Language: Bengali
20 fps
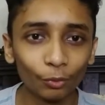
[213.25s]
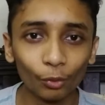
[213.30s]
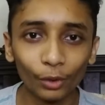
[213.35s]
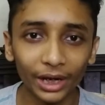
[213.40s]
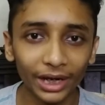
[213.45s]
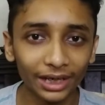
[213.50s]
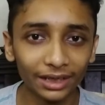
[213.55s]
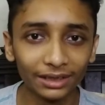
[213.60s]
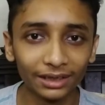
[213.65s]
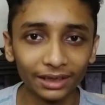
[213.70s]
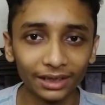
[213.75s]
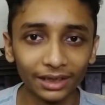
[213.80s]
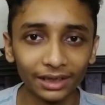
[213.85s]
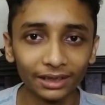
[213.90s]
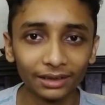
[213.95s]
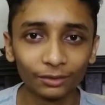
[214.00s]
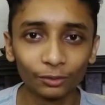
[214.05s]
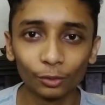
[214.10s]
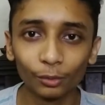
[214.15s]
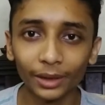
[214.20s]
ওয়েট
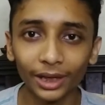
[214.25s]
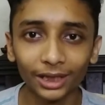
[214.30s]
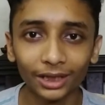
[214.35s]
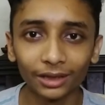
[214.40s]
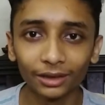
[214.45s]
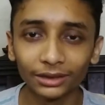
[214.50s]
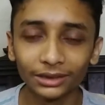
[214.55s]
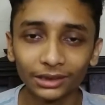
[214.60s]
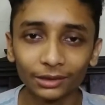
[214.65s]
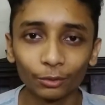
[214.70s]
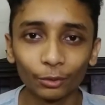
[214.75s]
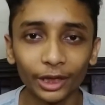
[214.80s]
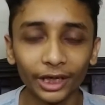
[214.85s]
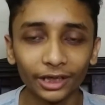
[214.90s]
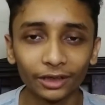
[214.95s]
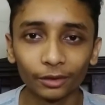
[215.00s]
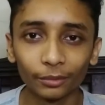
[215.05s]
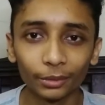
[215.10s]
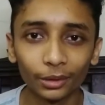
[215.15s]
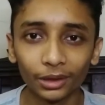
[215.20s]
নেই খুব একটা যে
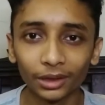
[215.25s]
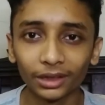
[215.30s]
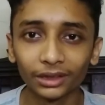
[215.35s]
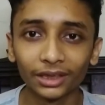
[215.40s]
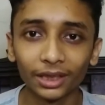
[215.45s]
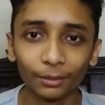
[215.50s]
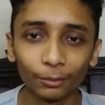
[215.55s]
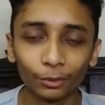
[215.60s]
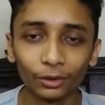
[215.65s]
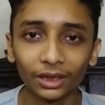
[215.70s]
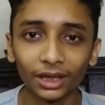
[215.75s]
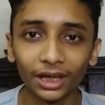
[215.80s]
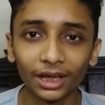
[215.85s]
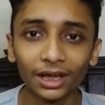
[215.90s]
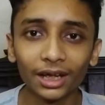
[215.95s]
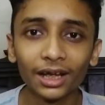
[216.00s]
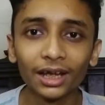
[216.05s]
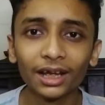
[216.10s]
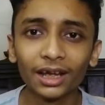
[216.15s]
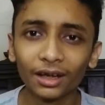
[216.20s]
ওয়েট হবে তেমন না
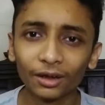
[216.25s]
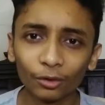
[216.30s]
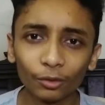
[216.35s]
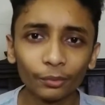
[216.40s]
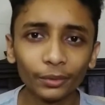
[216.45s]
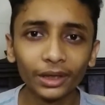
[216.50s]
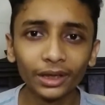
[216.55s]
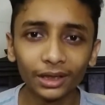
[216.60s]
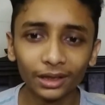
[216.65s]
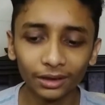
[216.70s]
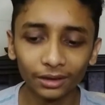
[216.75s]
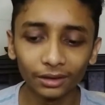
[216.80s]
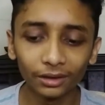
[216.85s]
খুবই